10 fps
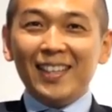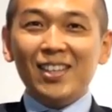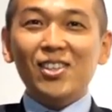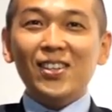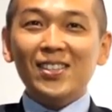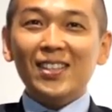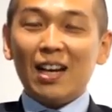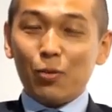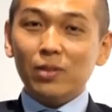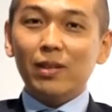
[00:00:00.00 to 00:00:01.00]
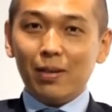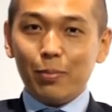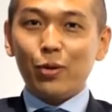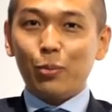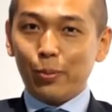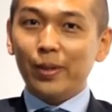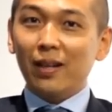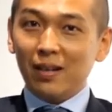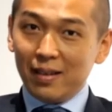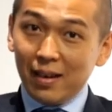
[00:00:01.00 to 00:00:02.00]
I cinesi acquisterebbero proprietà
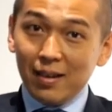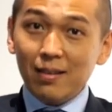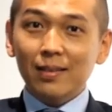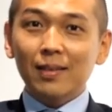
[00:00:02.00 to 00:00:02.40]
in Italia